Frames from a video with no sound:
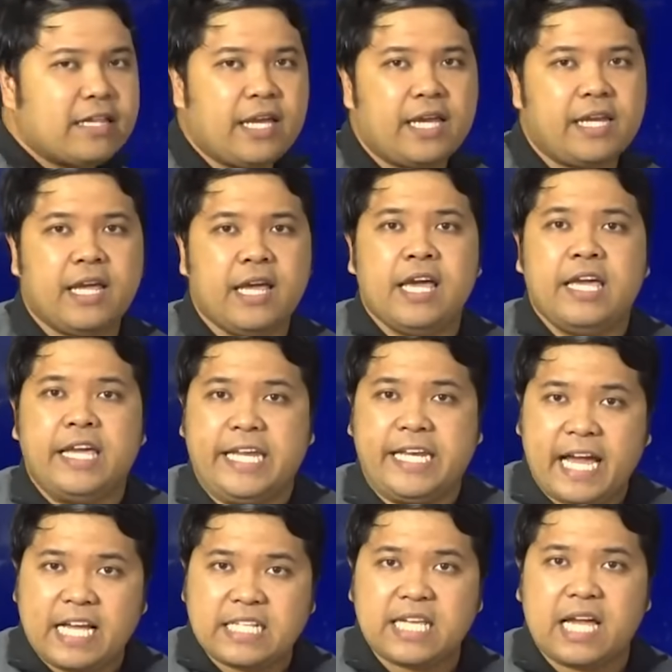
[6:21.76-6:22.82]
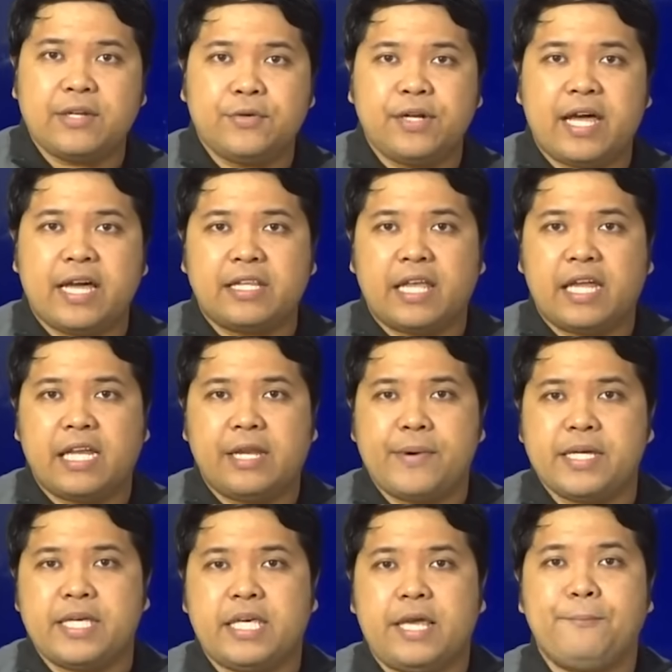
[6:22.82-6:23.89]
natin, inaasahan ho natin na
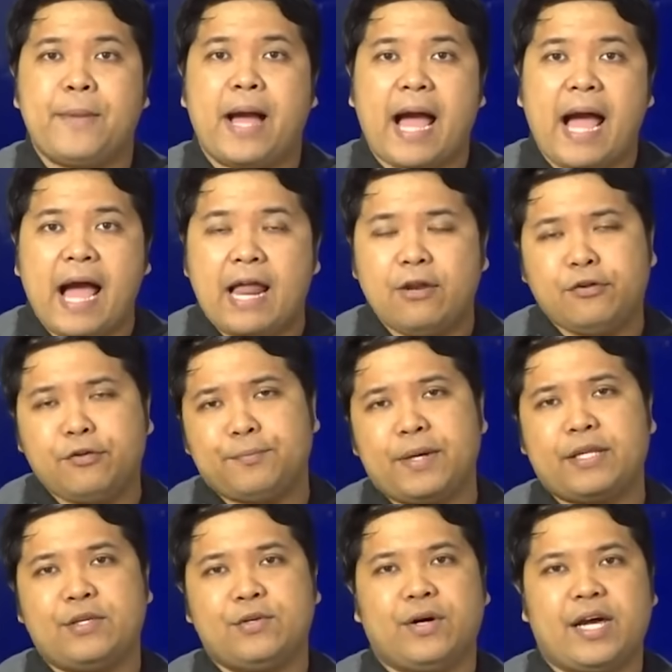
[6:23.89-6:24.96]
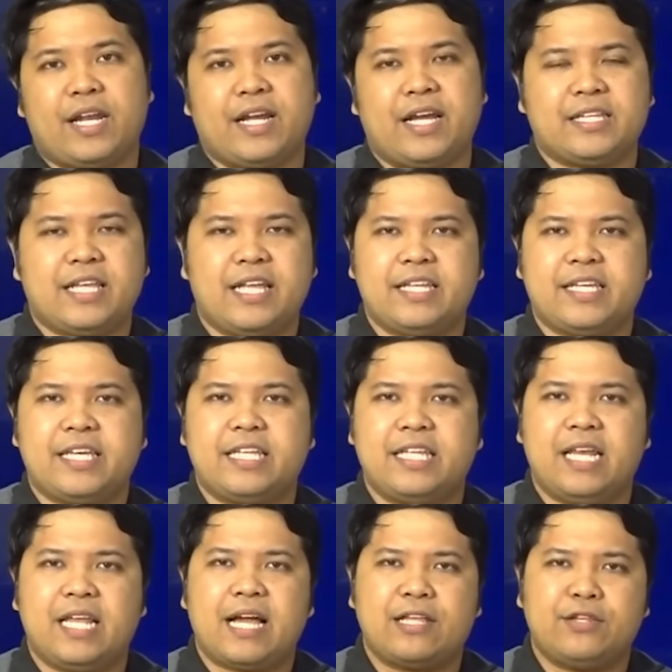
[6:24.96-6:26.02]
magiging maalon pa rin yung karagatan kaya
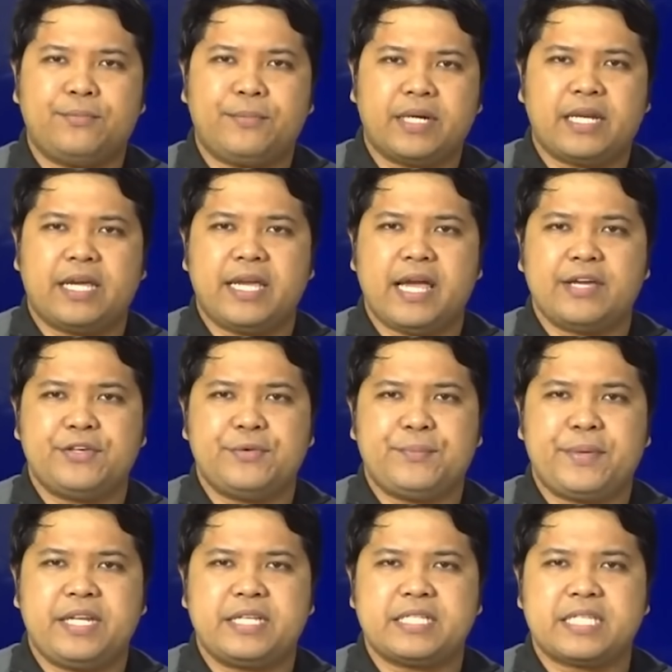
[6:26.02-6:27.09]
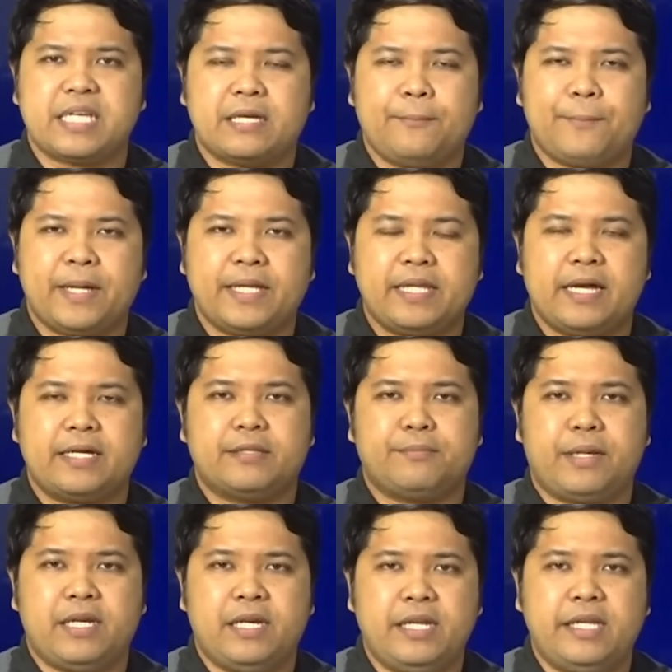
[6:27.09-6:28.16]
delikado maglayag yung maliit na sakyang
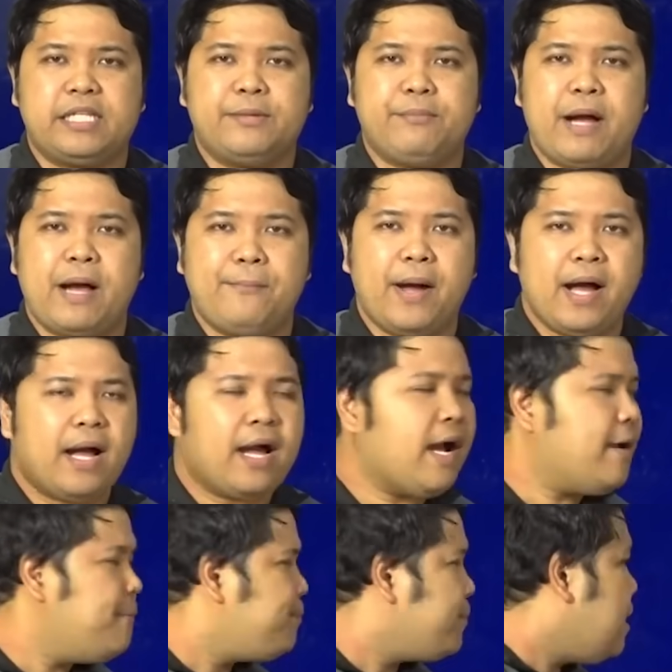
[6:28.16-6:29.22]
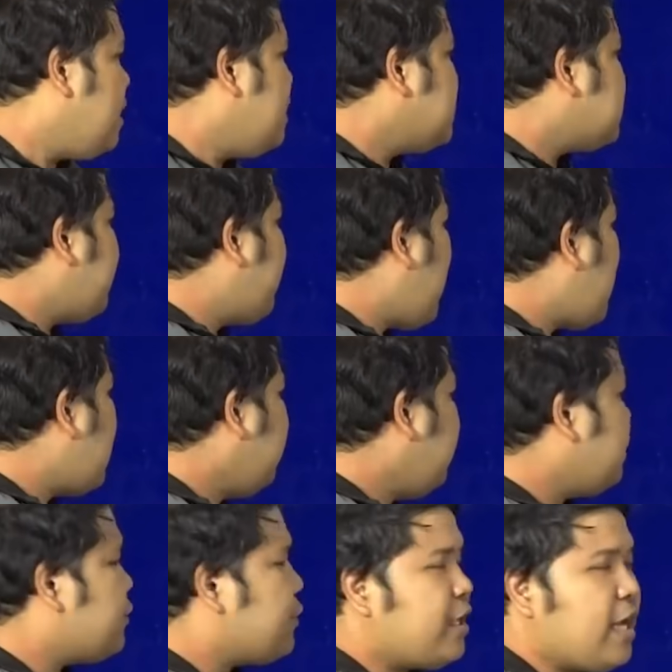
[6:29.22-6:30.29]
pandagat, malilit na mga bangka sa
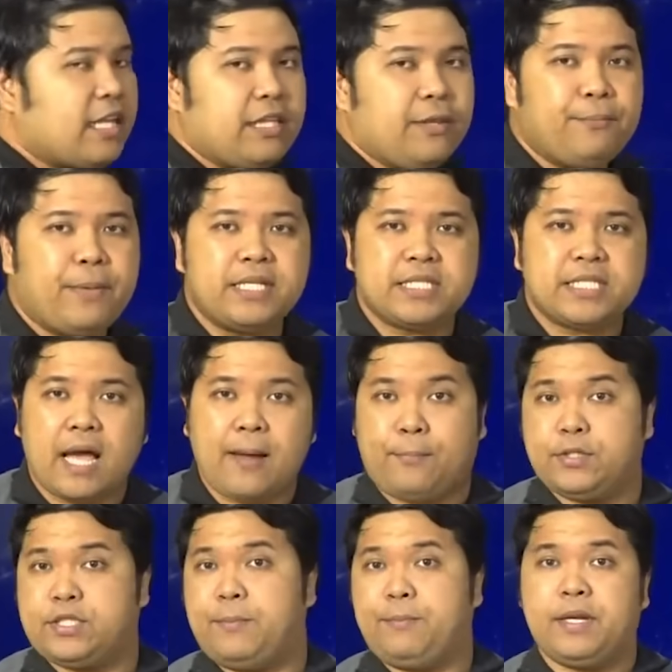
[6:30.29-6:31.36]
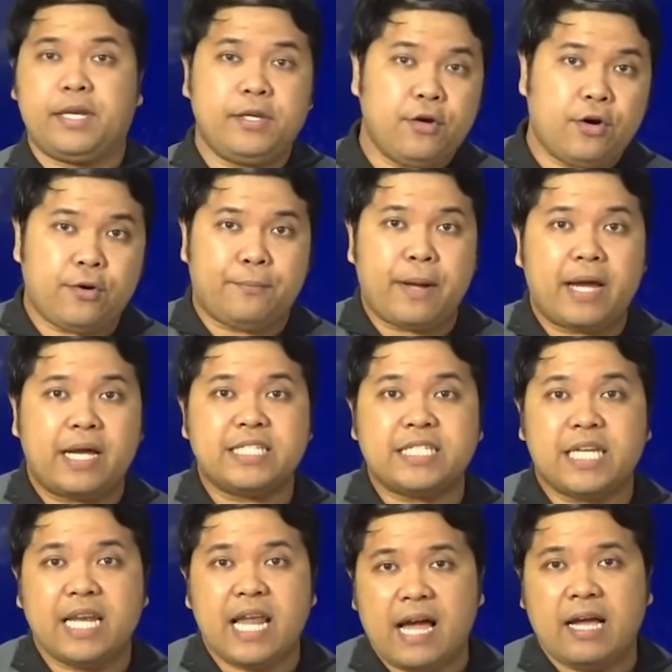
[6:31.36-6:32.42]
bahaging ito ng ating bansa, posible rin ho
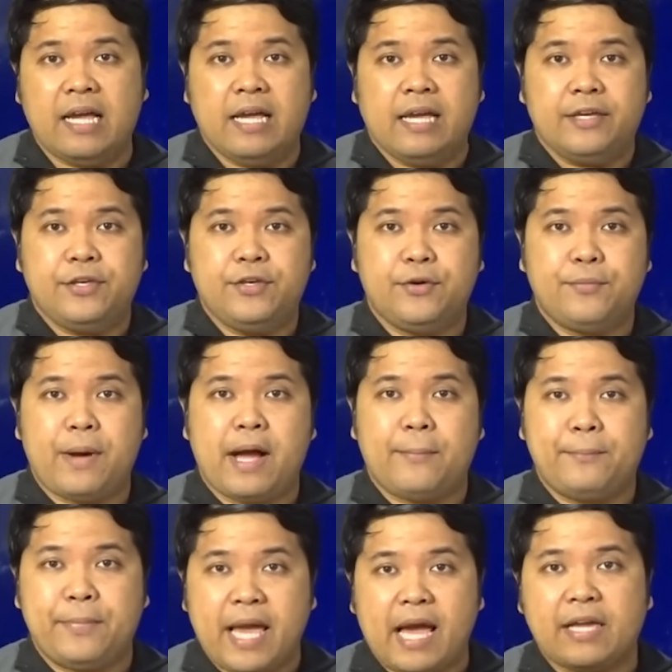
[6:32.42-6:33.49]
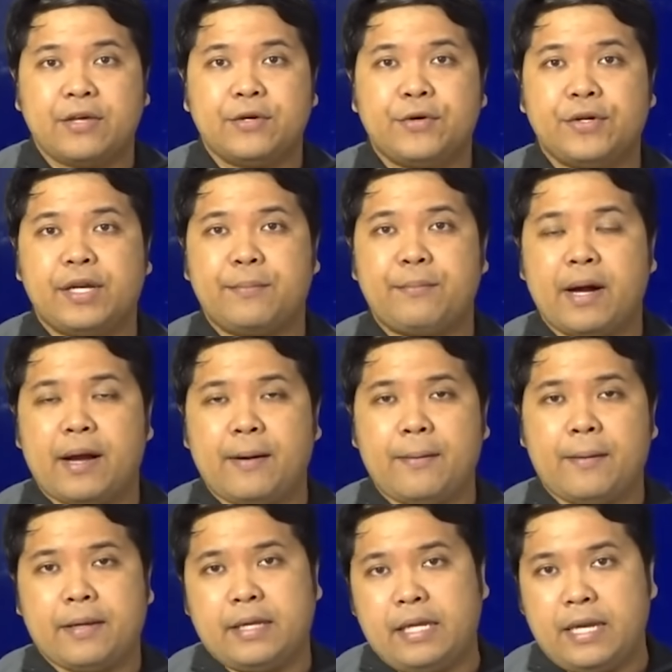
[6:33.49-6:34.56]
makansela yung mga biyahe ho ng mga
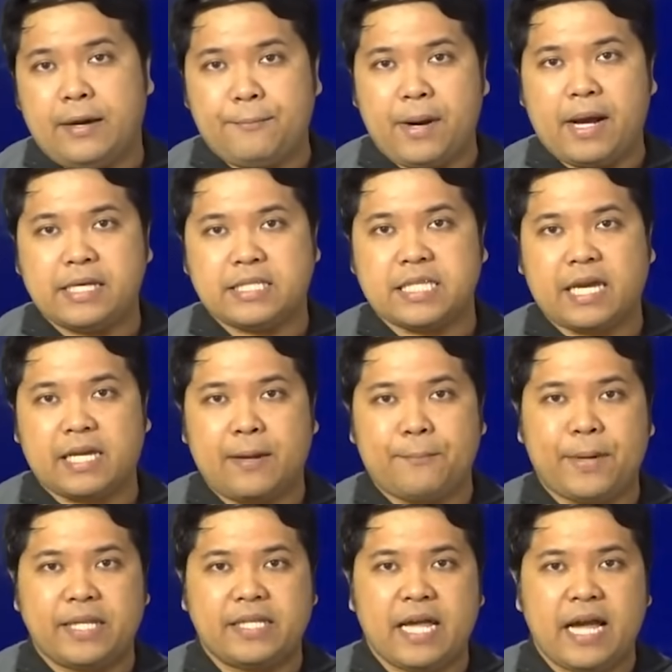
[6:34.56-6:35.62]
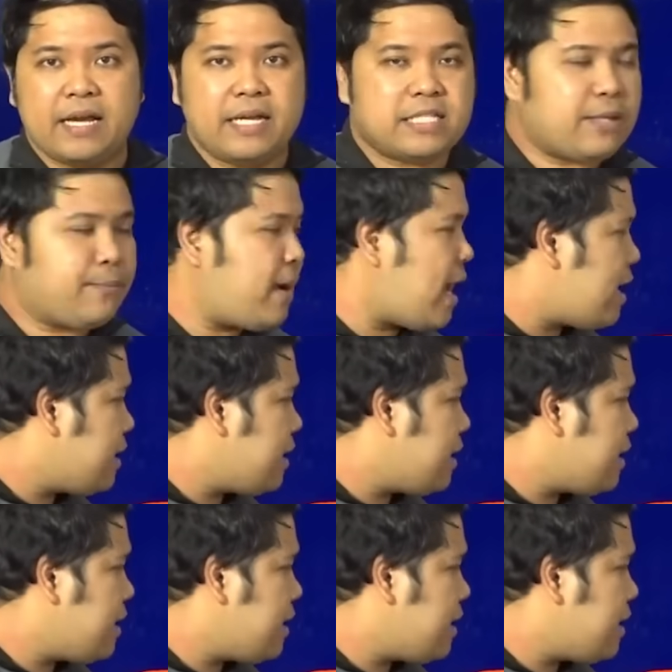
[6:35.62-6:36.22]
ilang mga sakyang pandagat sa